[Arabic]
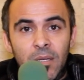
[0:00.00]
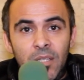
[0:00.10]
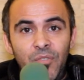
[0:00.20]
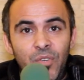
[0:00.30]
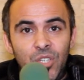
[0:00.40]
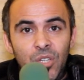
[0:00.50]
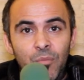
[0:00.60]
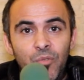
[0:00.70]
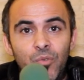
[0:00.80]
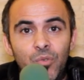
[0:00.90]
كيفاش
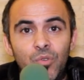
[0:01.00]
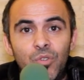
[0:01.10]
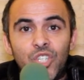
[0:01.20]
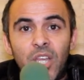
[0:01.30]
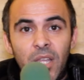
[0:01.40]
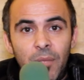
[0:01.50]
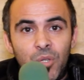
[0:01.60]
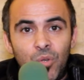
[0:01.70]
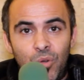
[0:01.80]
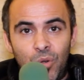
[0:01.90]
انهم يفوتوا الشارع
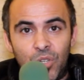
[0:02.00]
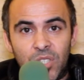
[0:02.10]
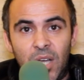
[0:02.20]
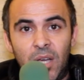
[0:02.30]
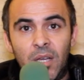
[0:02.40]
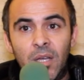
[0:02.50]
بدون رخصه